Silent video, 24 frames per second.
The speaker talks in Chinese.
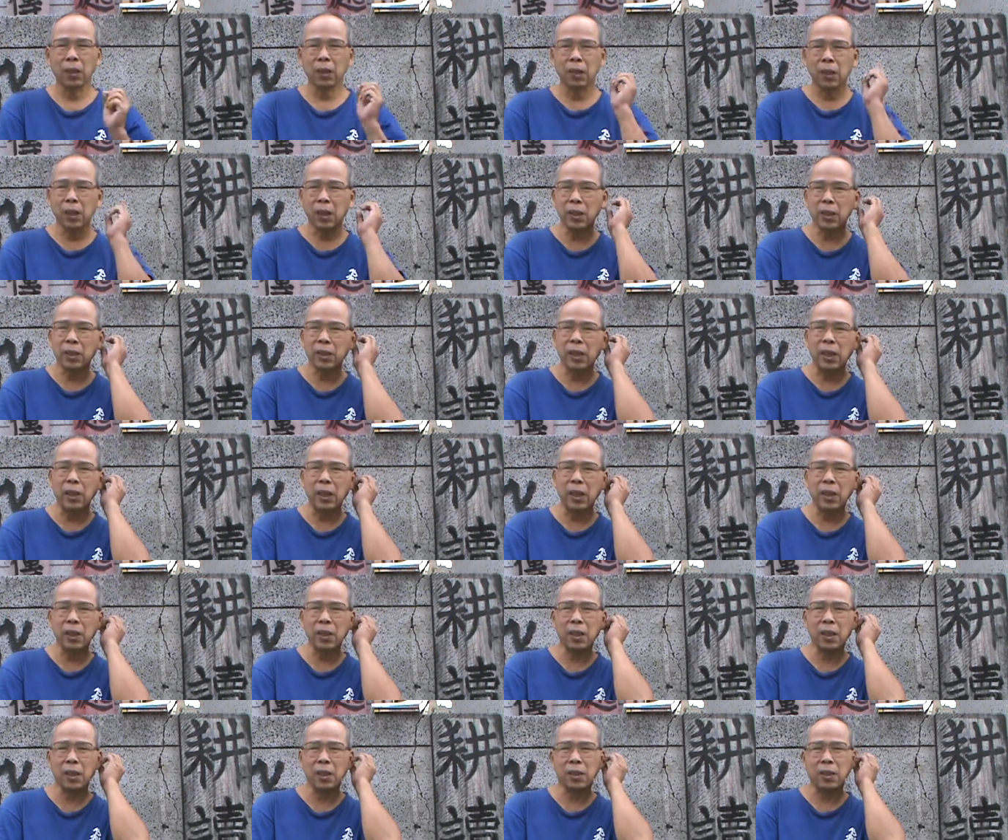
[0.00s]
可是当他
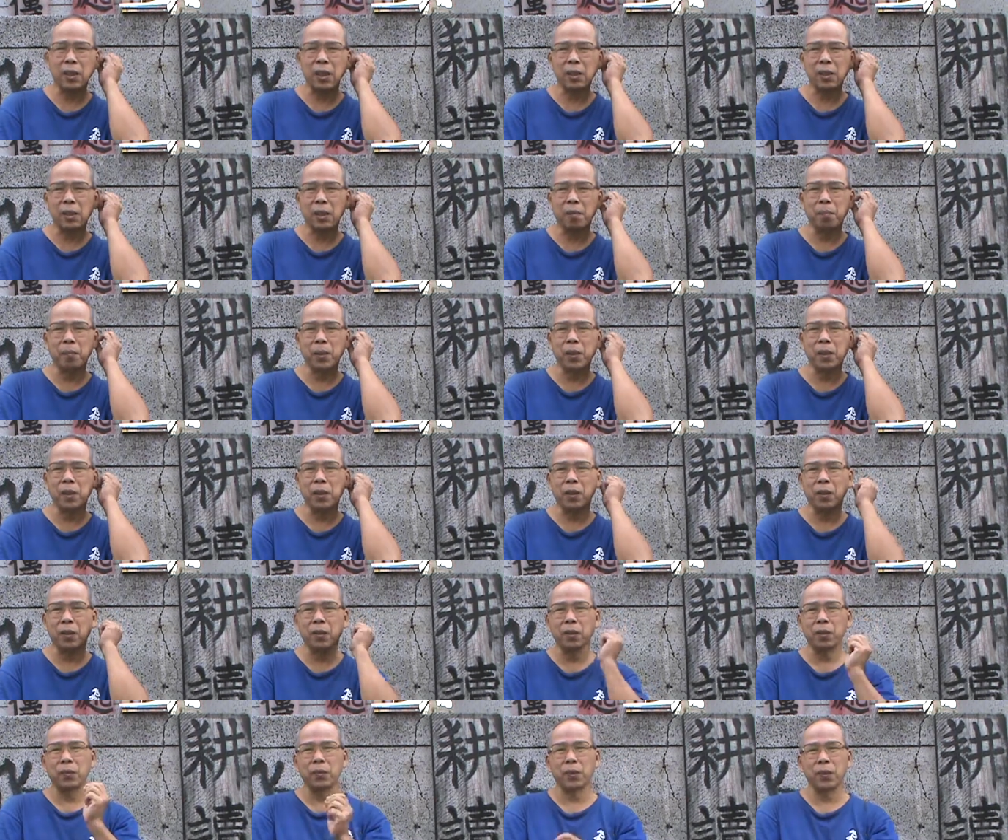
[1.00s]
这个他成名以
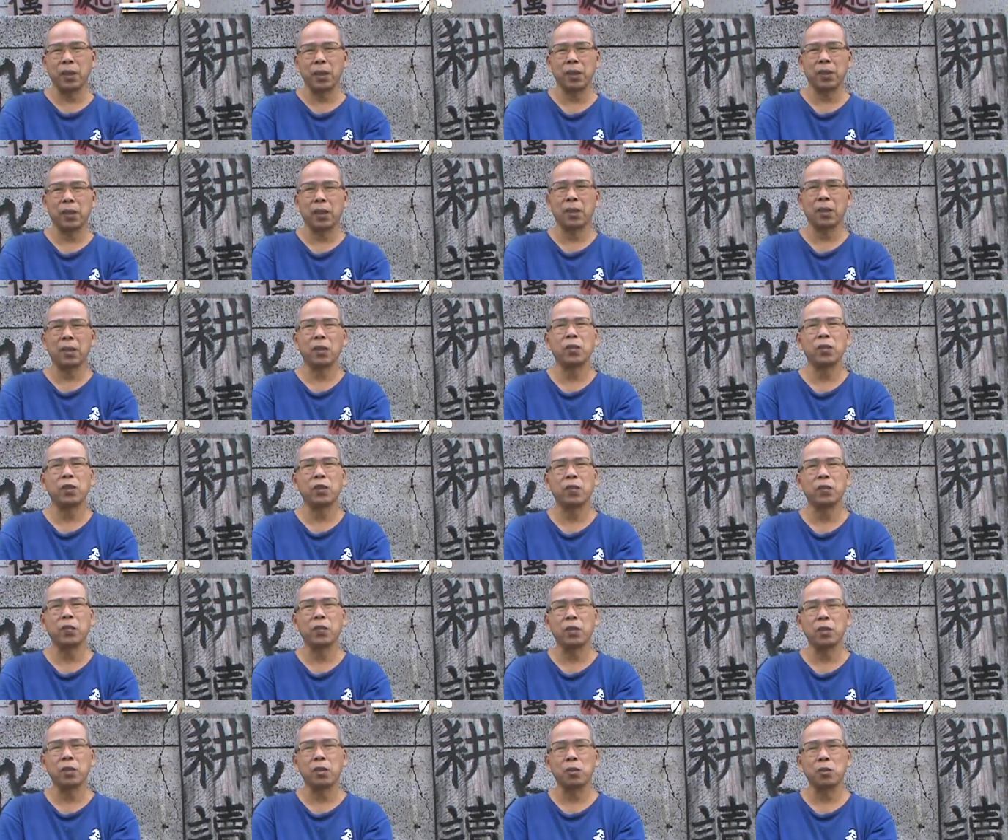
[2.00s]
后，因为他讲的都奇
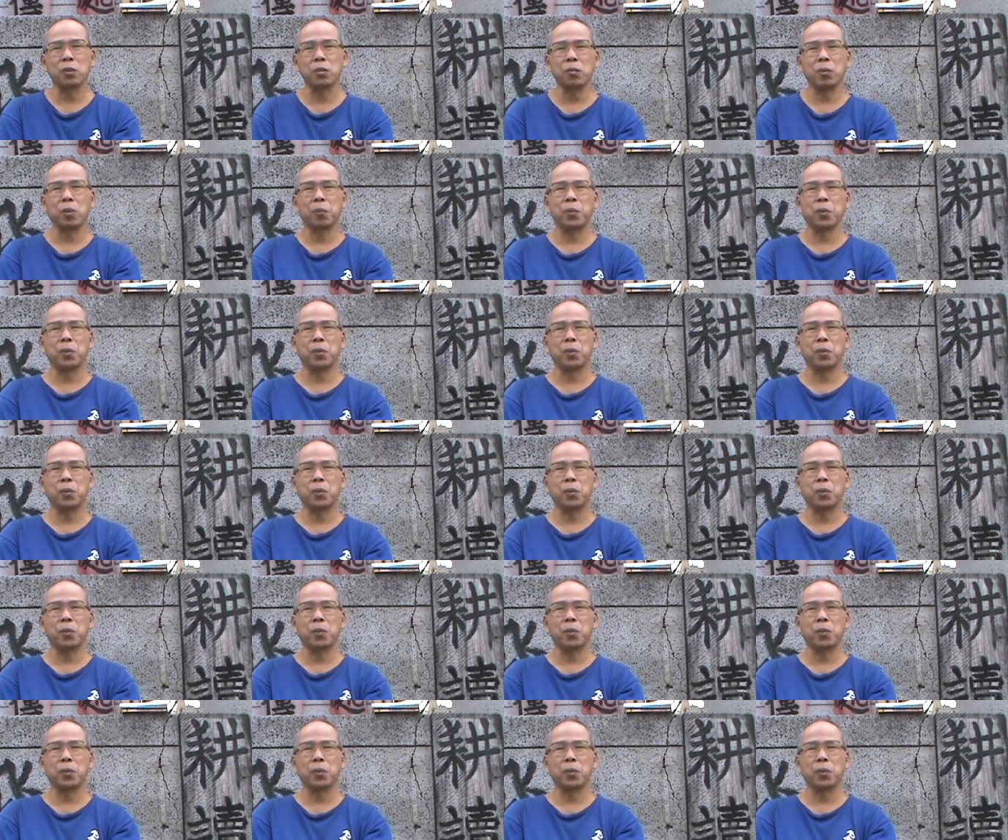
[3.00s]
风异俗嘛，